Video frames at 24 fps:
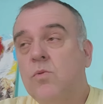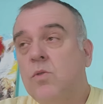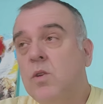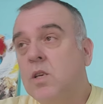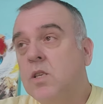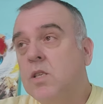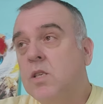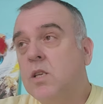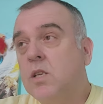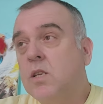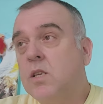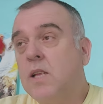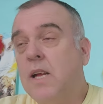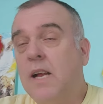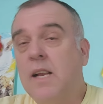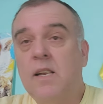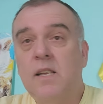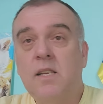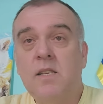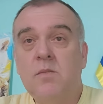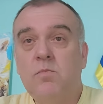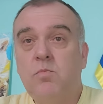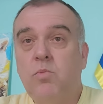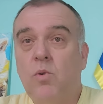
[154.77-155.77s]
У них же
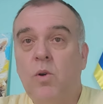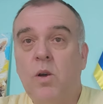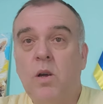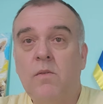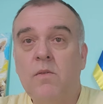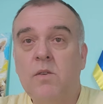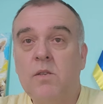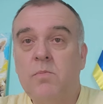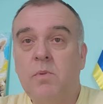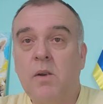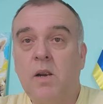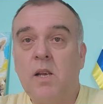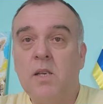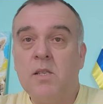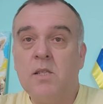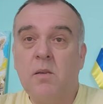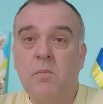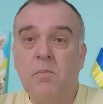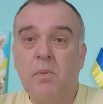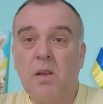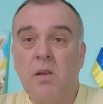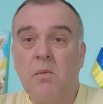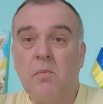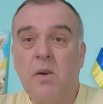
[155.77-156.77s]
дальность боя, вы же
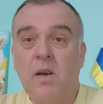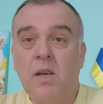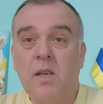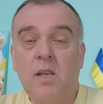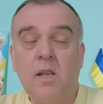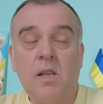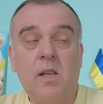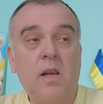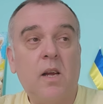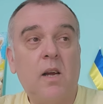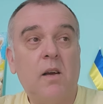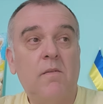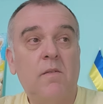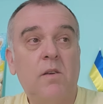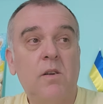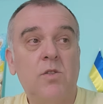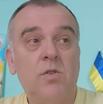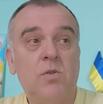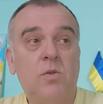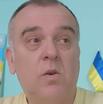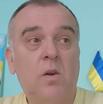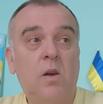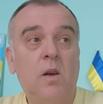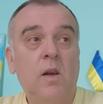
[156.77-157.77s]
прекрасно понимаете, такова,
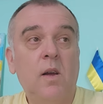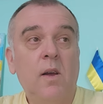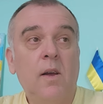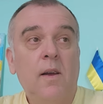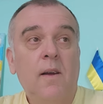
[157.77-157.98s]
что